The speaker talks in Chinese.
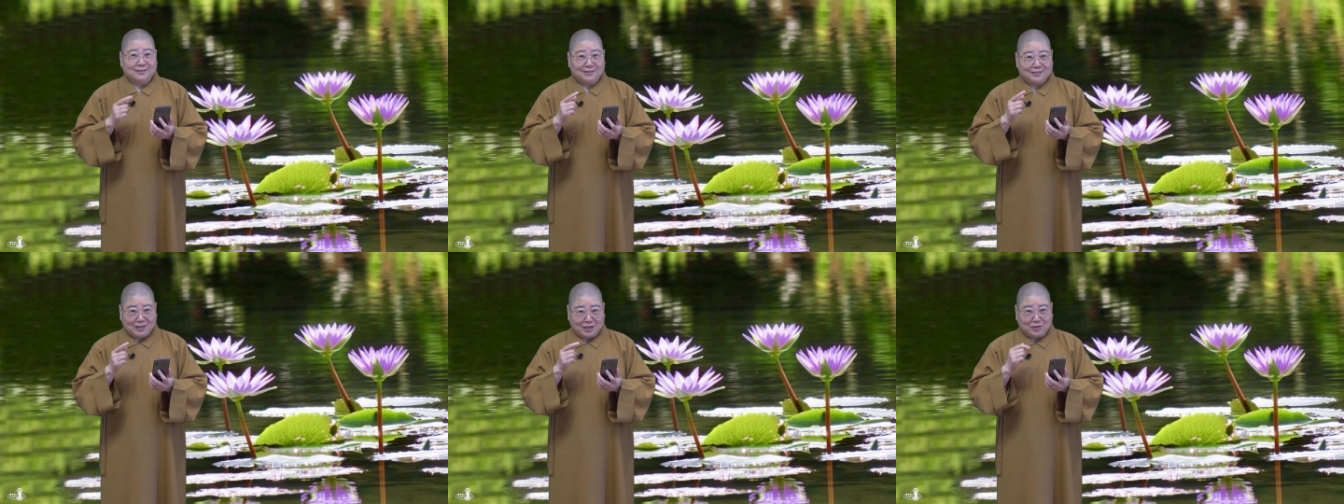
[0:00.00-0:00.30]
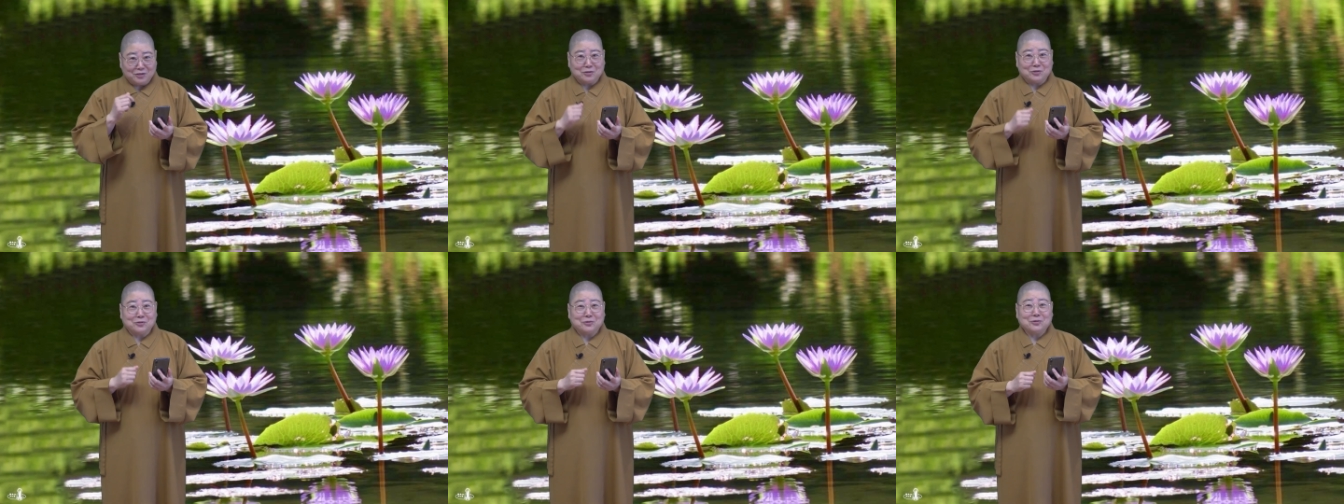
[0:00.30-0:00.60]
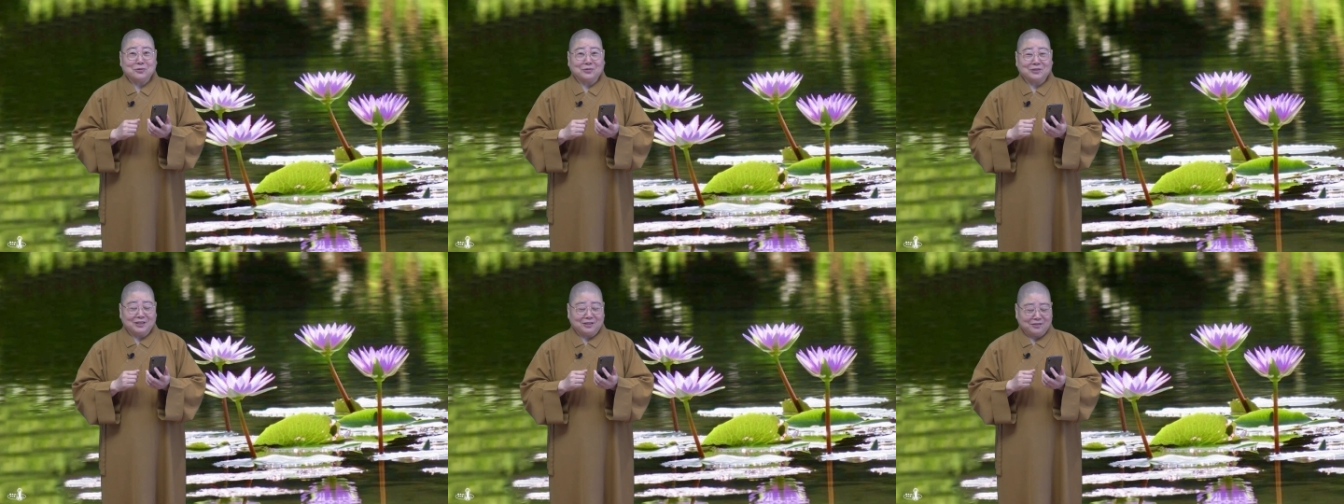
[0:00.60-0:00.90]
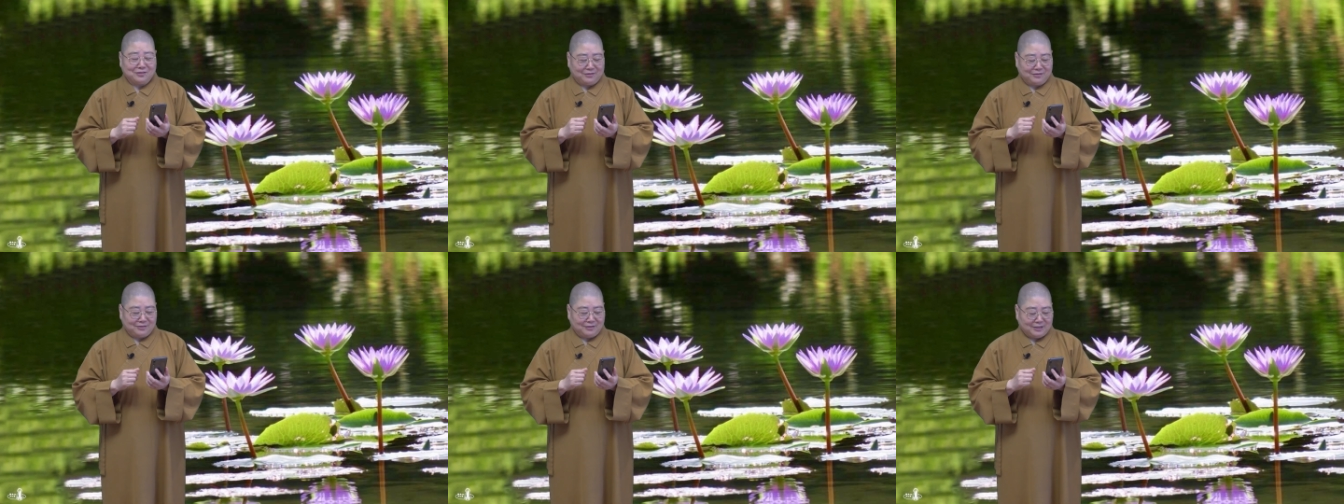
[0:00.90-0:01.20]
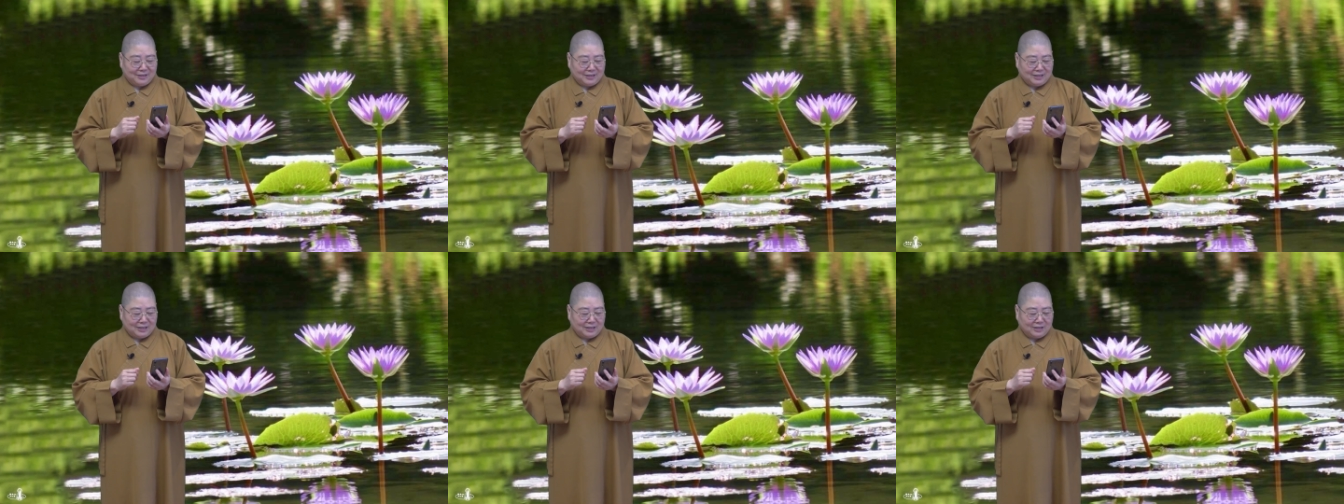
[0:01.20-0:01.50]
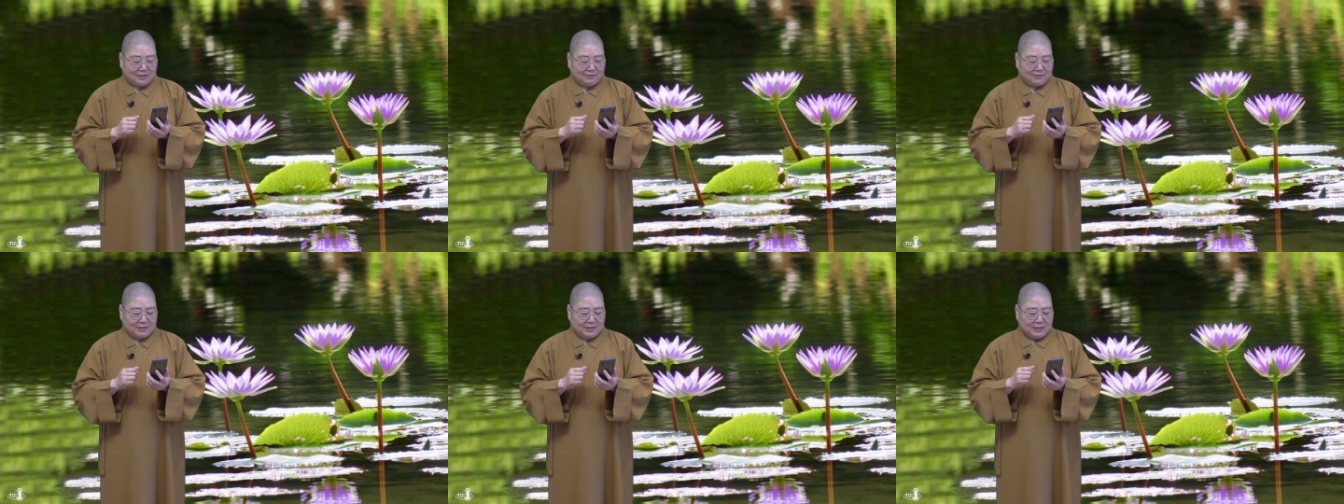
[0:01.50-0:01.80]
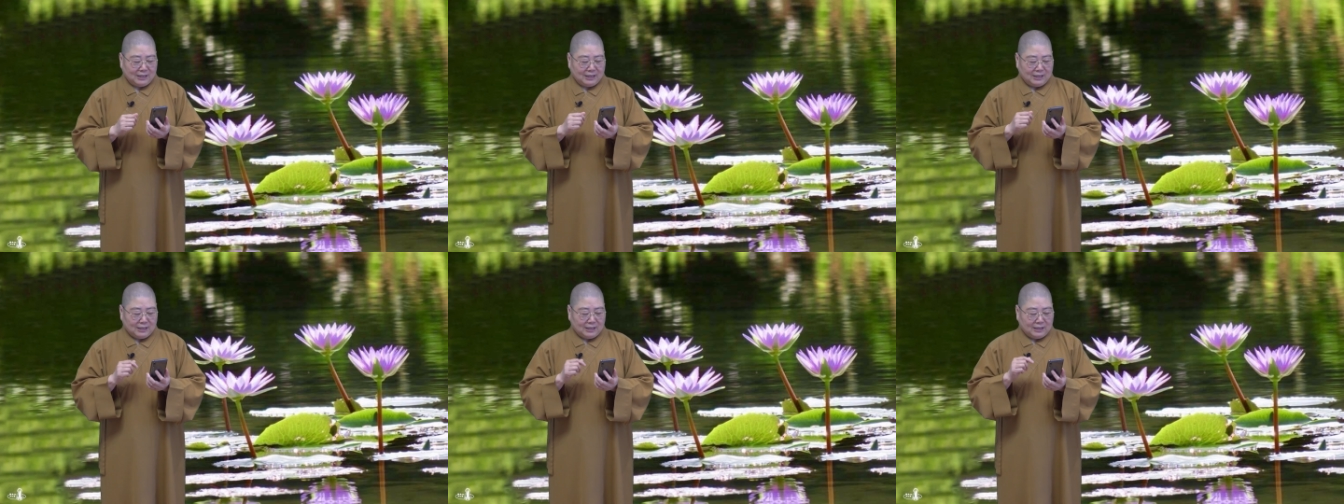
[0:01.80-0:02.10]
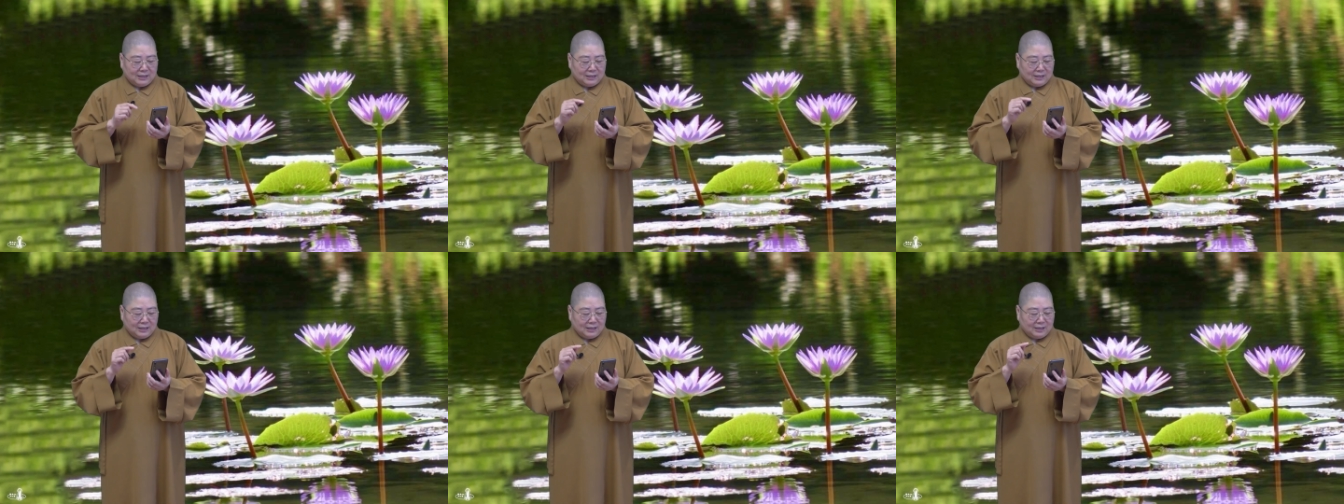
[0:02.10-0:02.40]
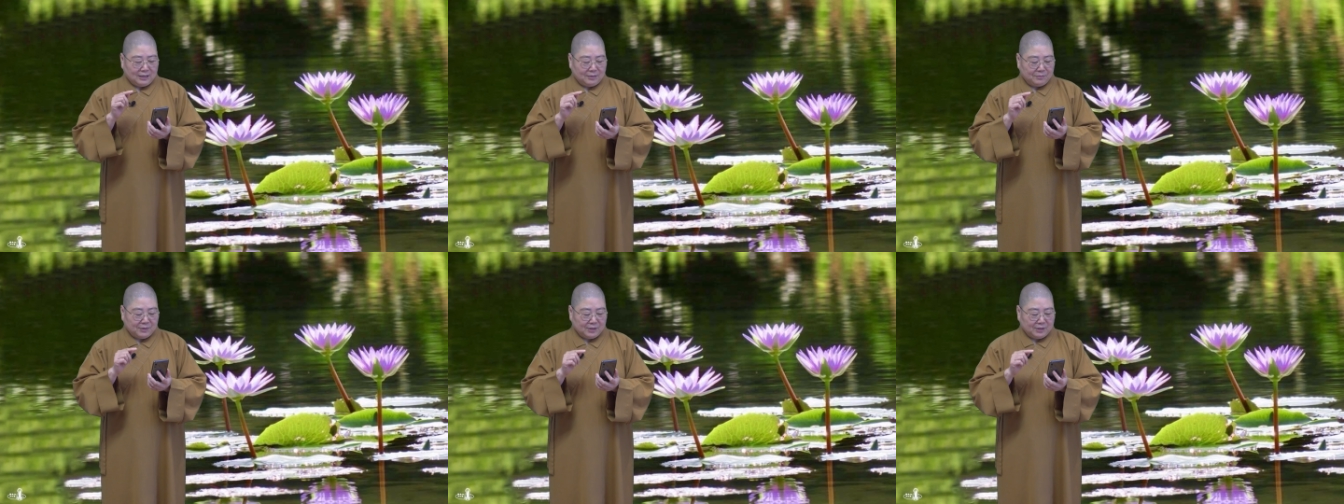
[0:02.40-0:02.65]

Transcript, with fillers: 真有用的哦，好，那